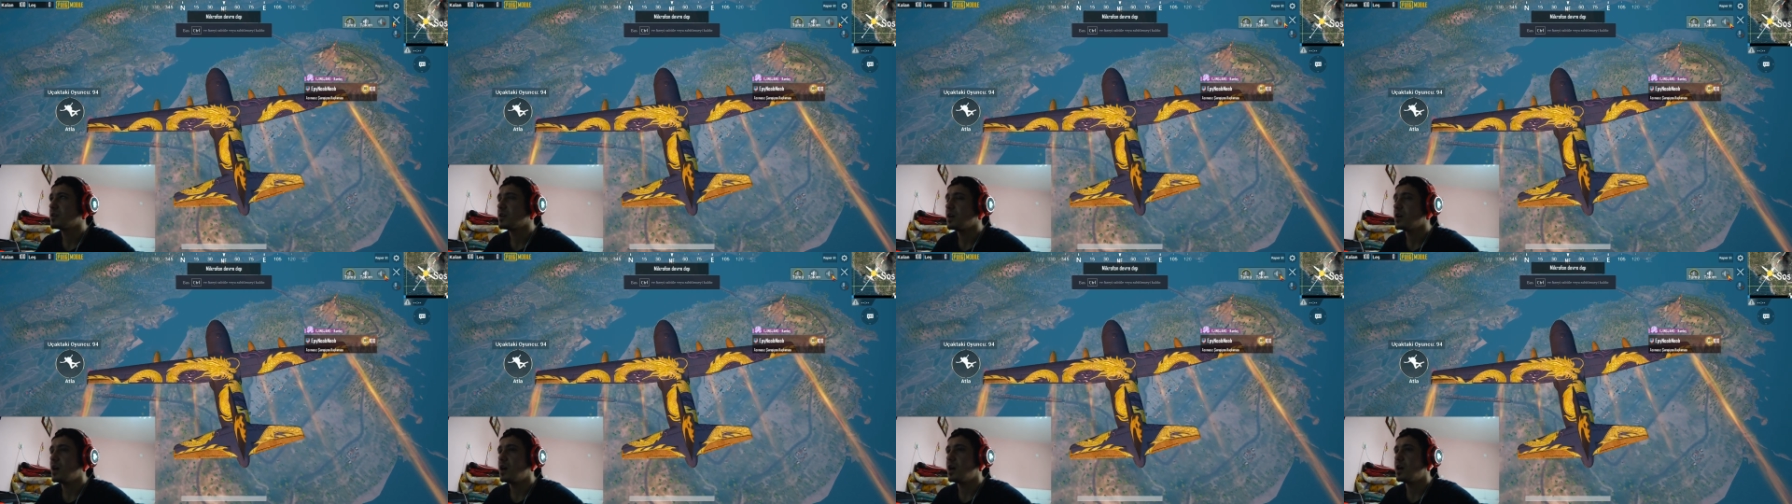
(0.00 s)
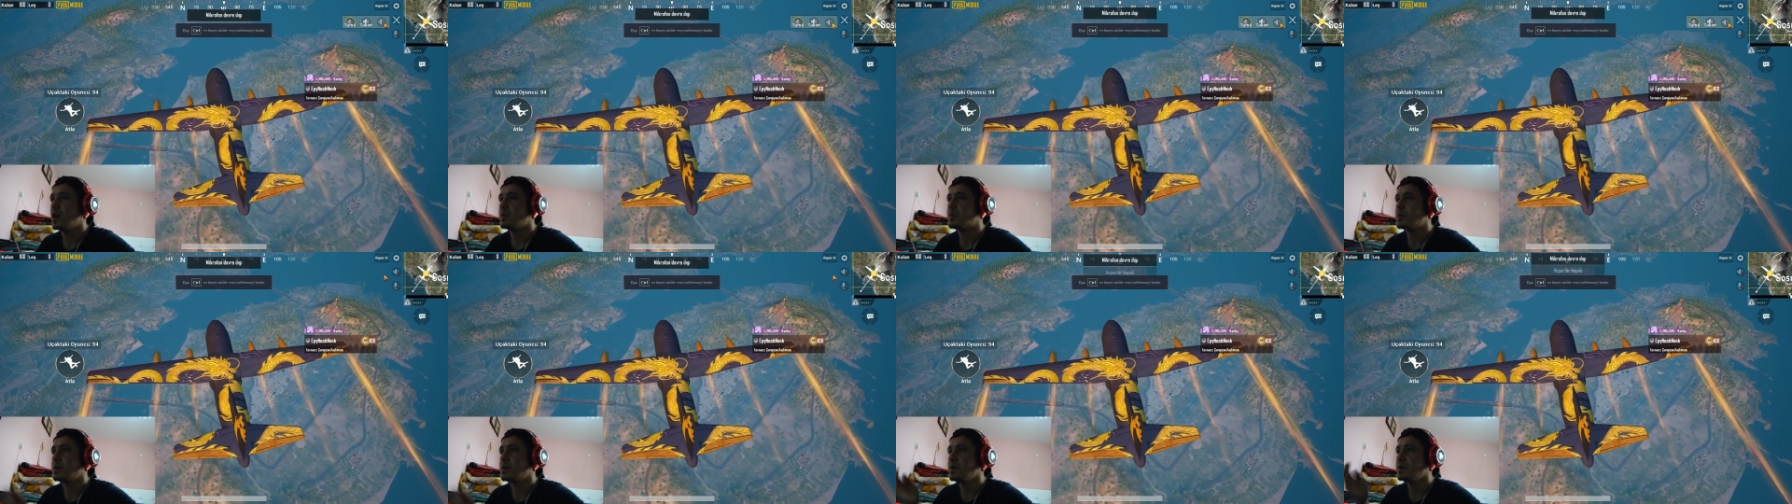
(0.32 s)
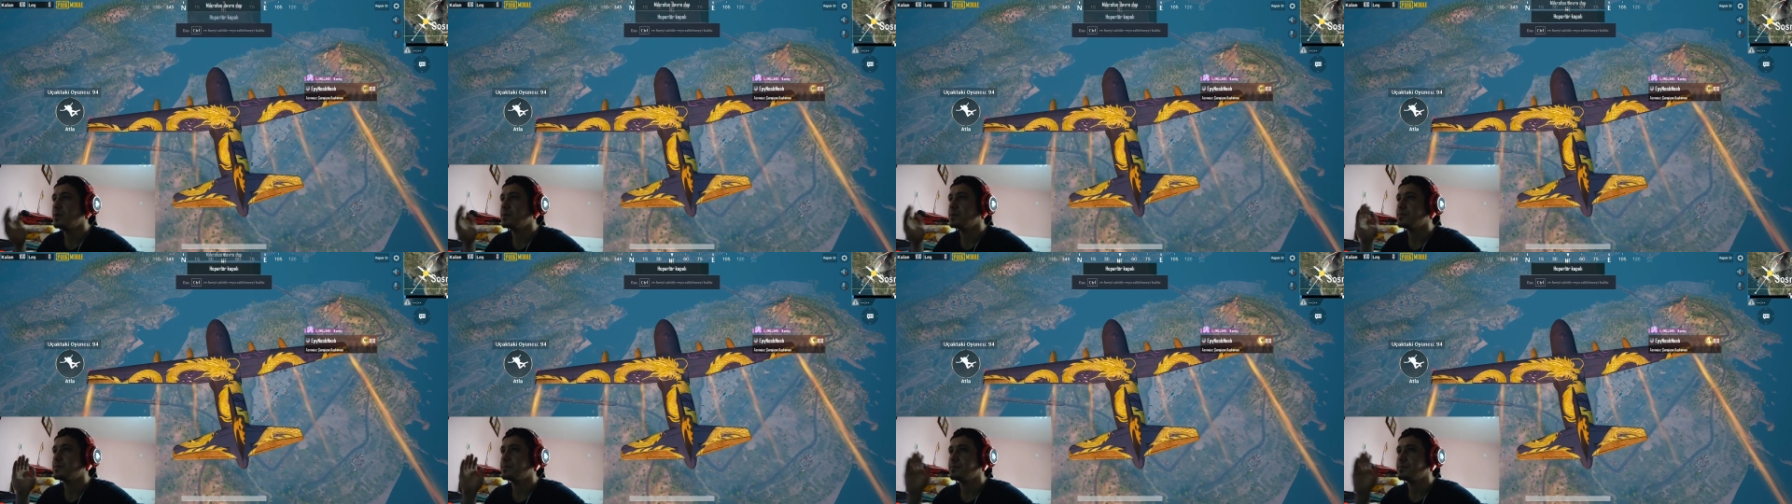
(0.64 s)
abi,
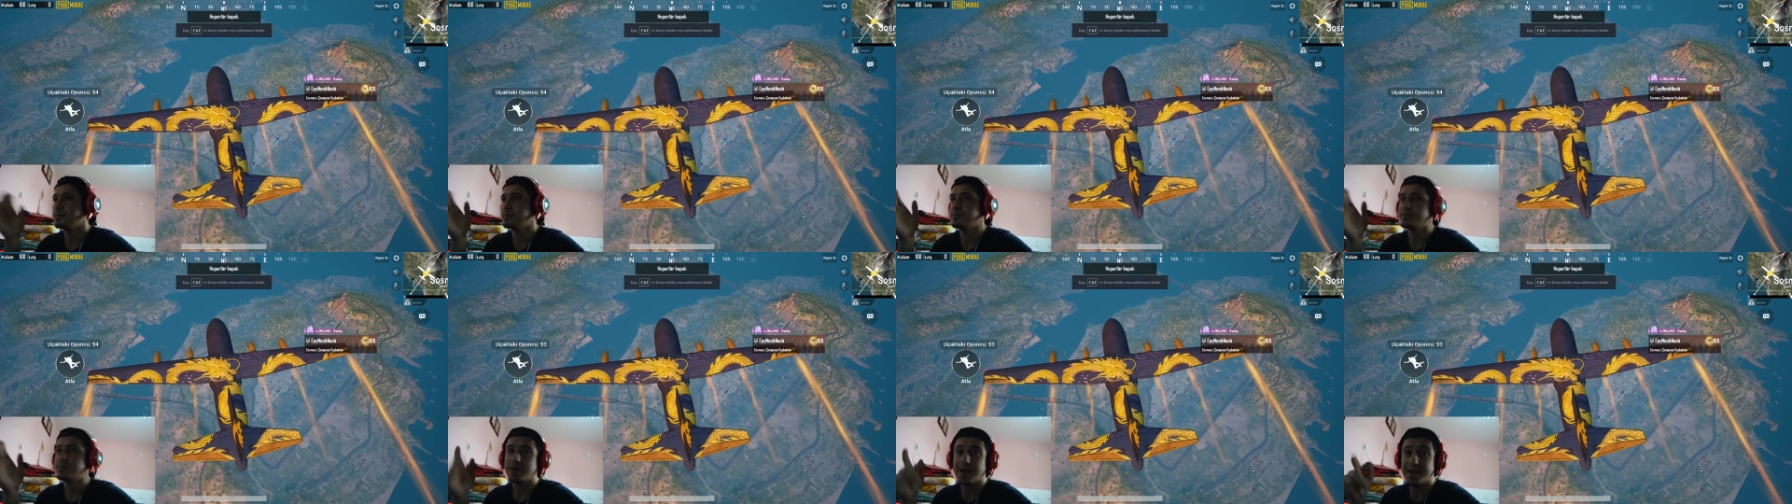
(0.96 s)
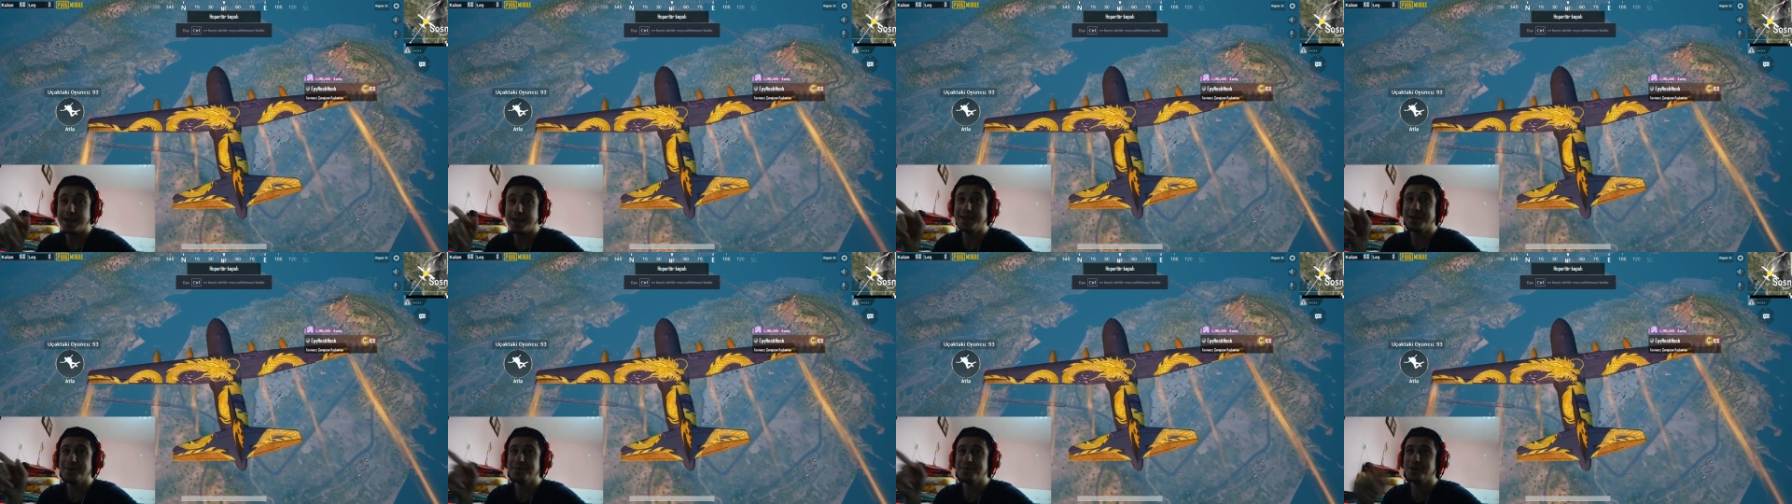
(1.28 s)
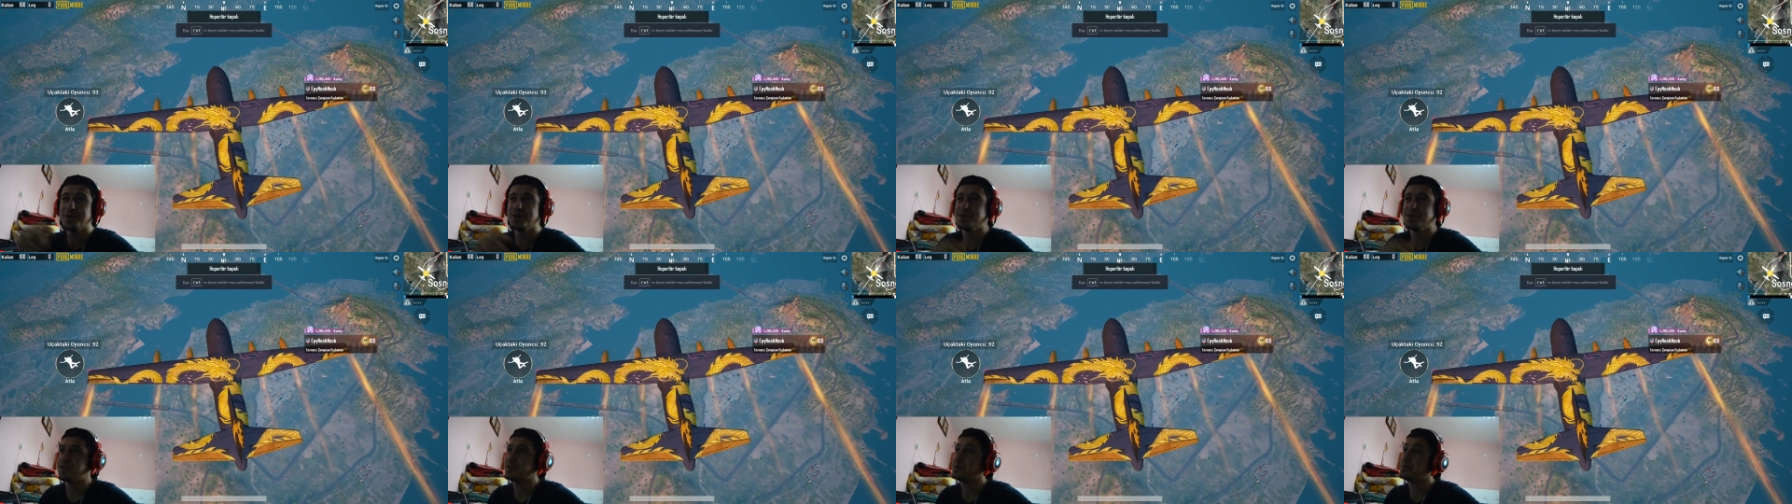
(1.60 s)
abi. Aynen
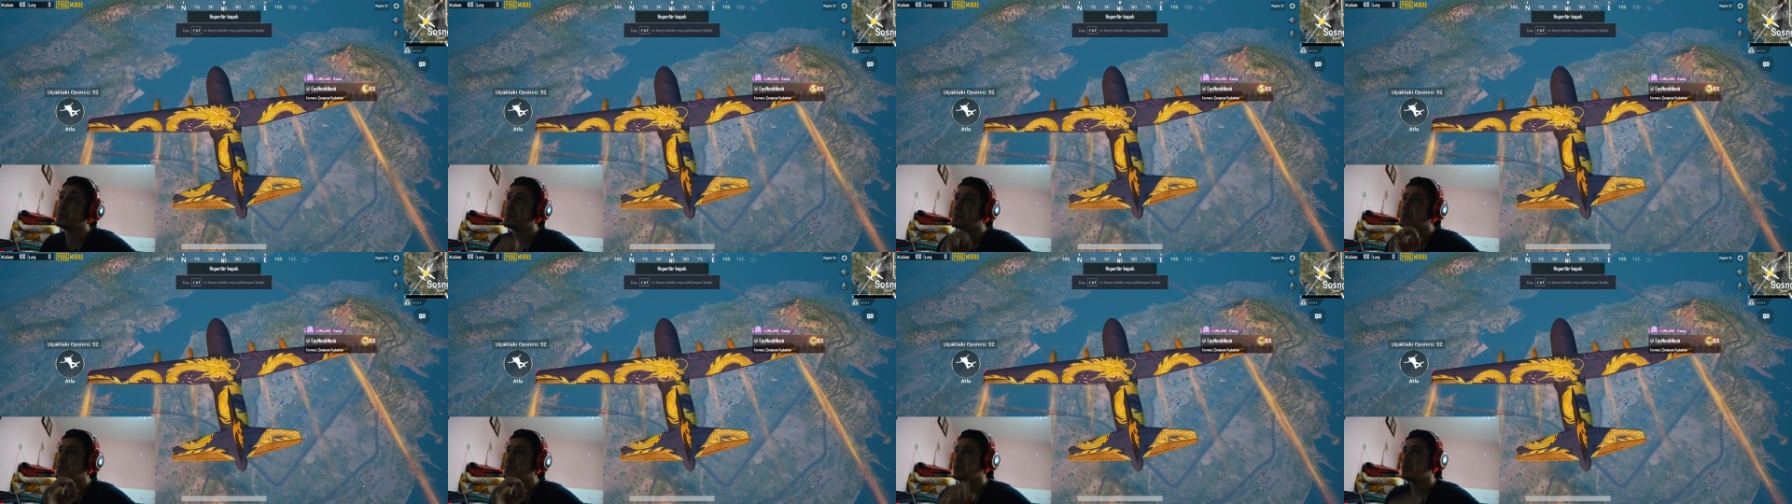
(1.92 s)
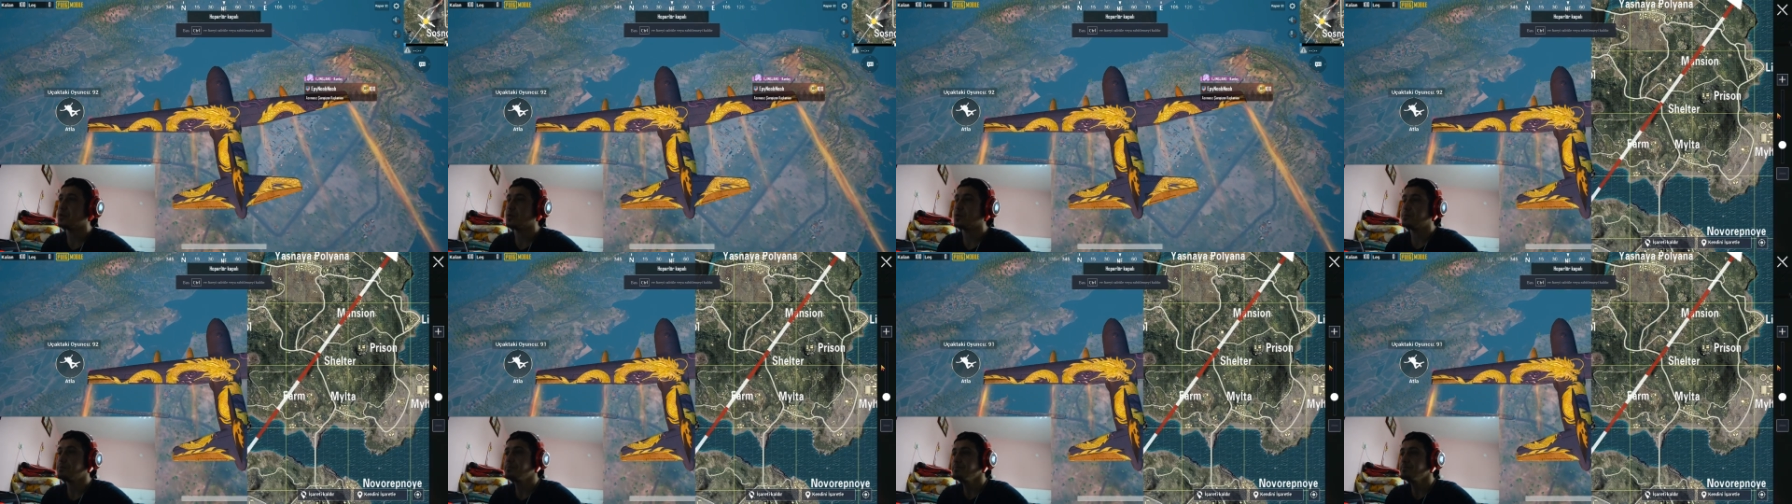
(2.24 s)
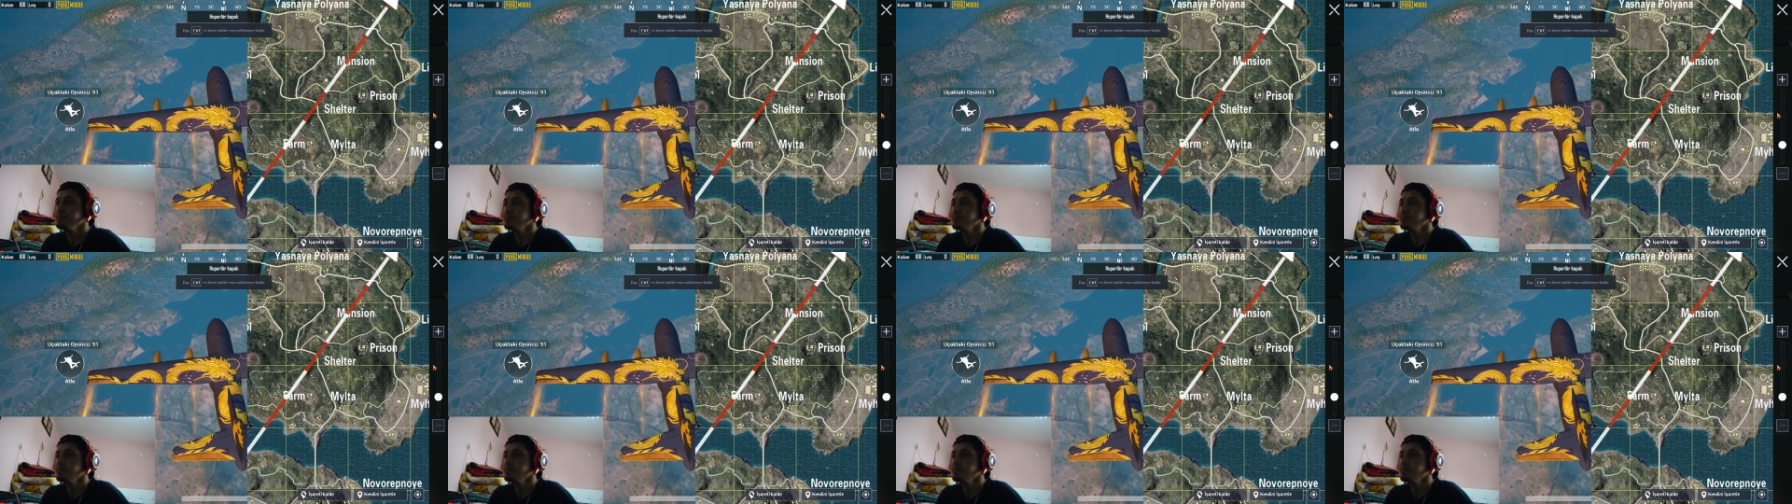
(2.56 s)
böyle dedim yemin ederim.